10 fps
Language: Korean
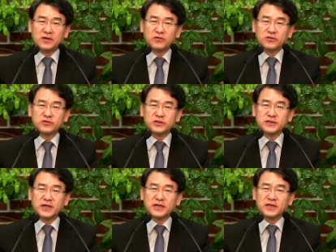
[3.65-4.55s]
오늘 주시는
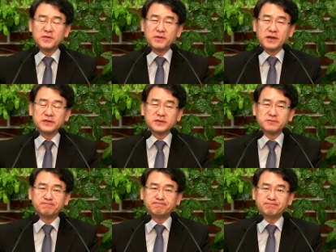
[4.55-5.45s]
하나님의
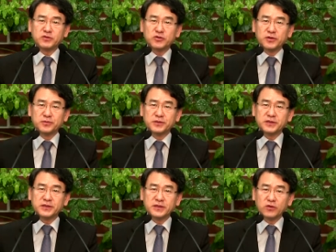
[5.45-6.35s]
말씀
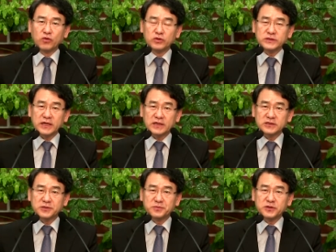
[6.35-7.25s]
출애굽기 5장
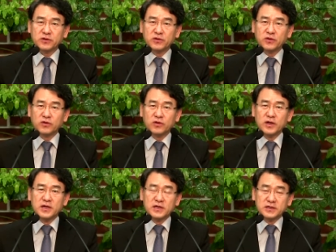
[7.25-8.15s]
10절로
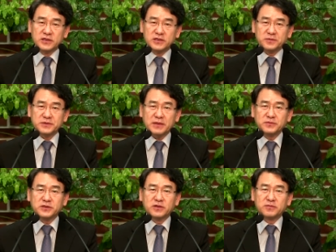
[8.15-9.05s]

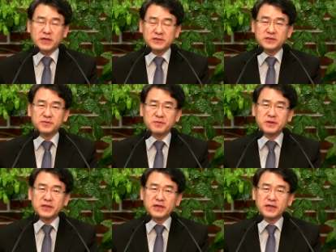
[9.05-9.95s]
23절
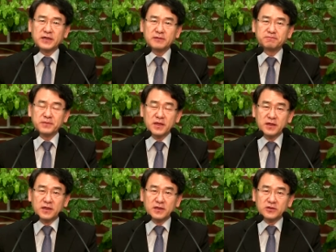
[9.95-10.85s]
말씀입니다.
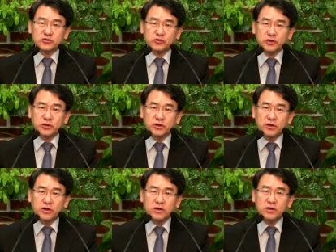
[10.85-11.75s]

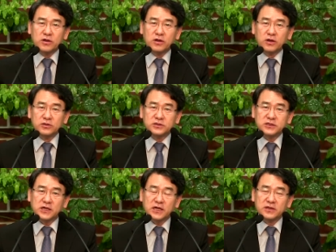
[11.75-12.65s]
주여
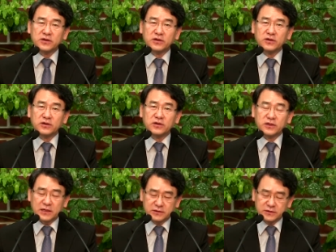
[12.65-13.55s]

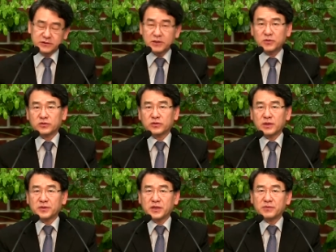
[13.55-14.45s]
어찌하여라는 제목으로
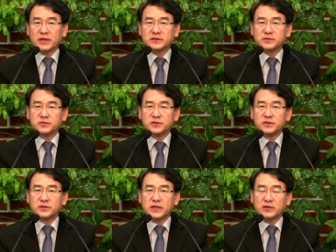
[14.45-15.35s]
함께
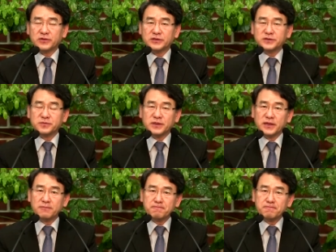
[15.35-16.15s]
말씀을 나누겠습니다.